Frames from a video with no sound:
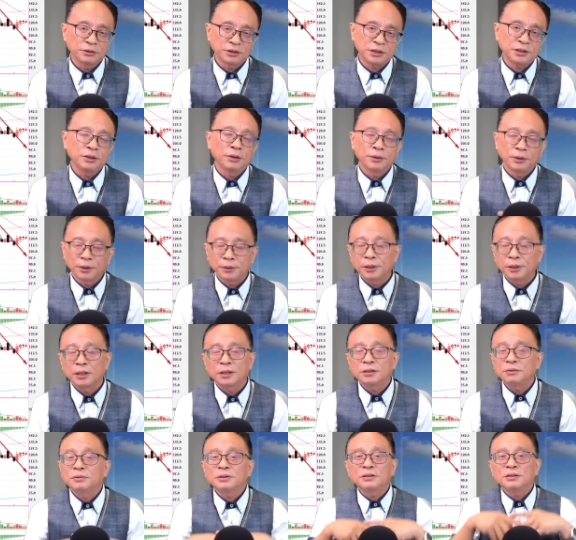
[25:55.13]
奇宏啊，
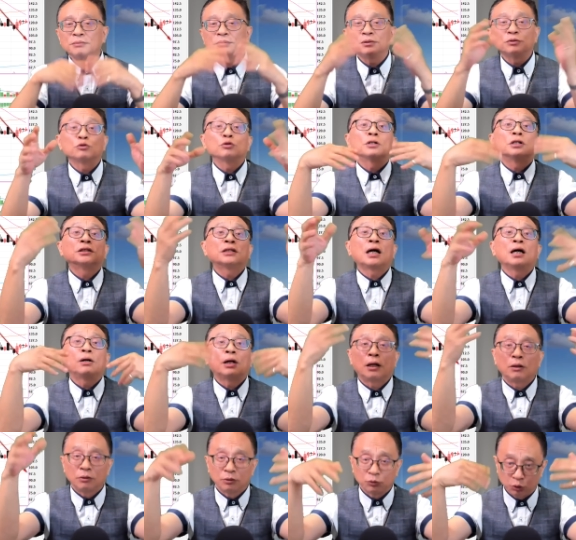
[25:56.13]
你们做个参
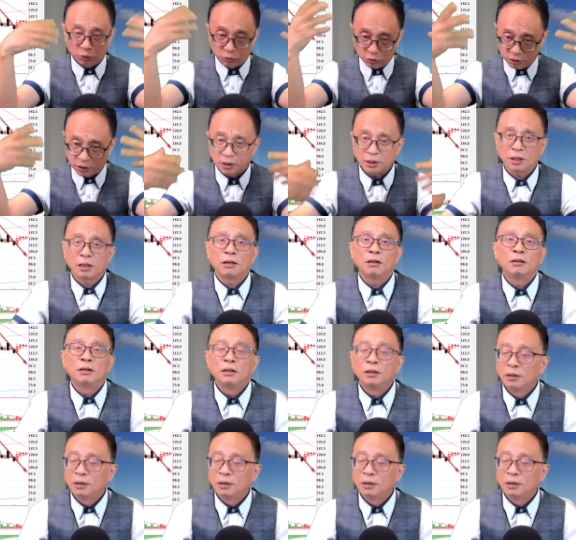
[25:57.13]
考，做个参考。